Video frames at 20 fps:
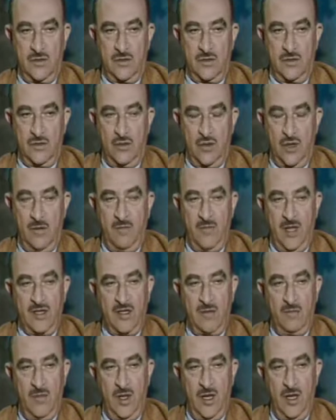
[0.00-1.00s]
Sono cambiate
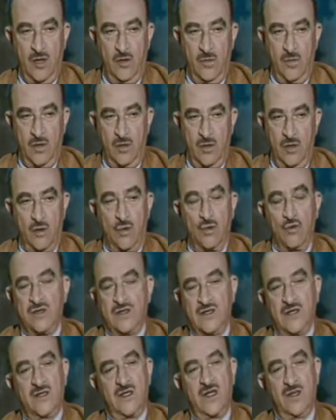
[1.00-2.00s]
in meglio per una
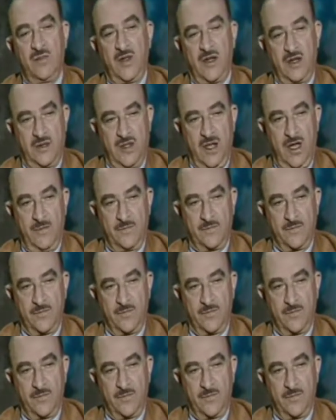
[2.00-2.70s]
conquistata libertà.